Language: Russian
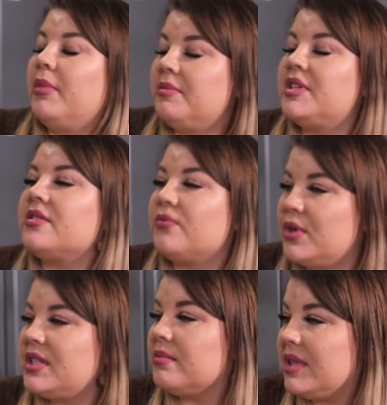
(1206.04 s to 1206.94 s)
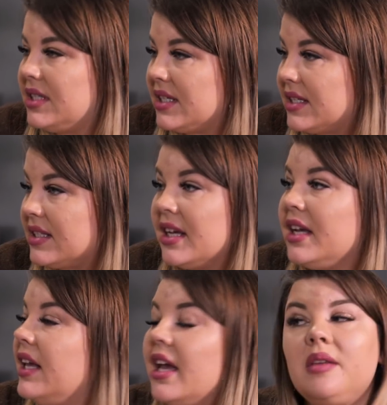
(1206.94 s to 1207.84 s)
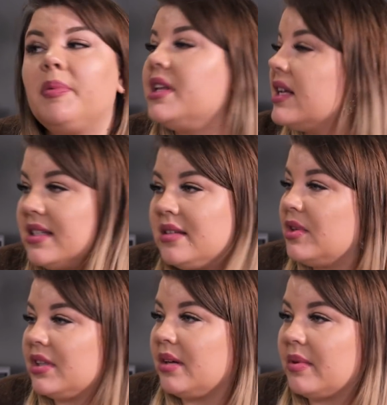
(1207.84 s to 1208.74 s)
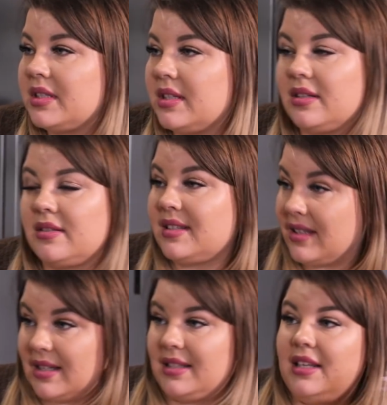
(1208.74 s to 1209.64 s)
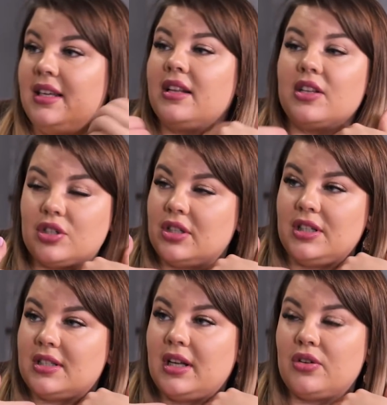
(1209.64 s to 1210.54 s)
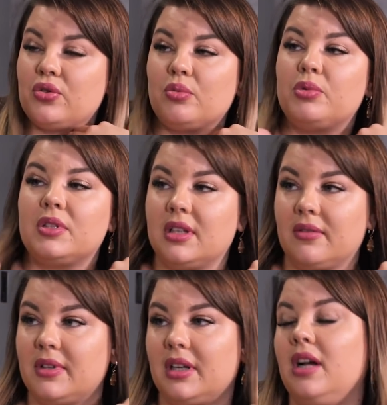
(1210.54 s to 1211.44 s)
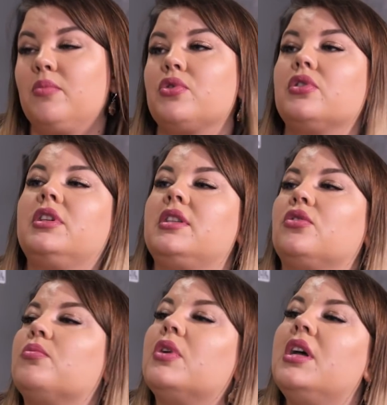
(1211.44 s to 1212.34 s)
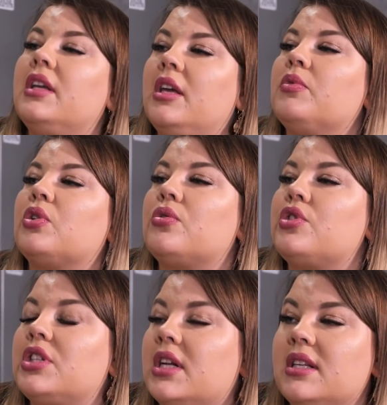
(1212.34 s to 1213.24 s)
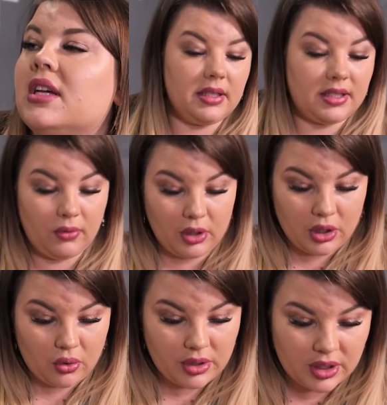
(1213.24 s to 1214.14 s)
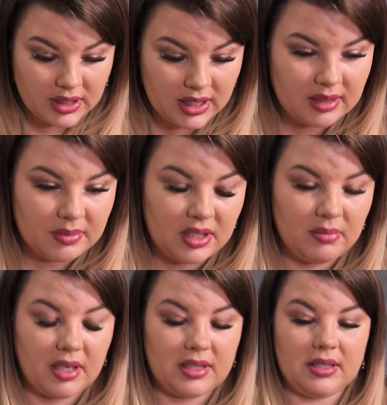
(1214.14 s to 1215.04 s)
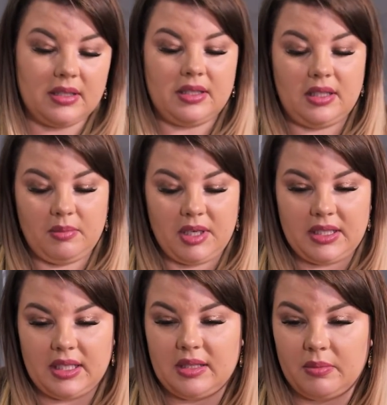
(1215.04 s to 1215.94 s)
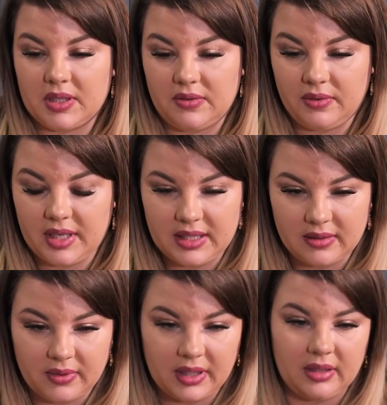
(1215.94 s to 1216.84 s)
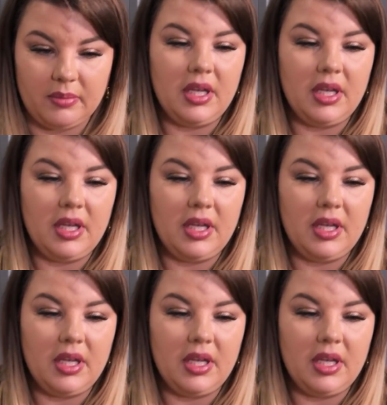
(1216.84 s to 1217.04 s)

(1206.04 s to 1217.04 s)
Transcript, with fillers: Моим детям 8 и 10, и они понятия не имеют, кем хотят стать. И я даже не знаю, что будет завтра. Как можно говорить о том, кем ты хочешь стать? Сегодня хочется этим заниматься, занимайся этим, развивайся в этом.